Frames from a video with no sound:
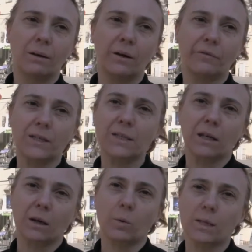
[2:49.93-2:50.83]
a far sì
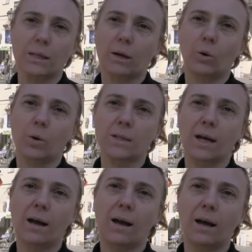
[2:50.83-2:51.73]
che questa
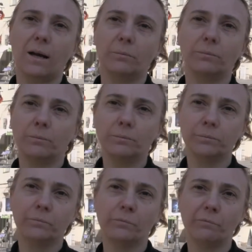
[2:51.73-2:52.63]
cosa
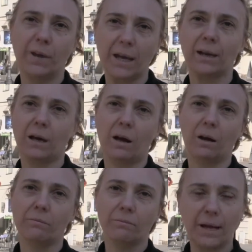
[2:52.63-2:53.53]

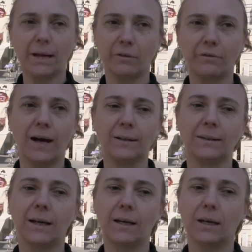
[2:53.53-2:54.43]
Venga, venga,
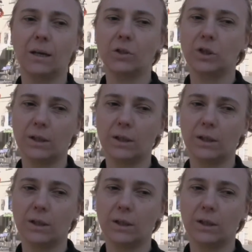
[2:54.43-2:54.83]
fatta e ci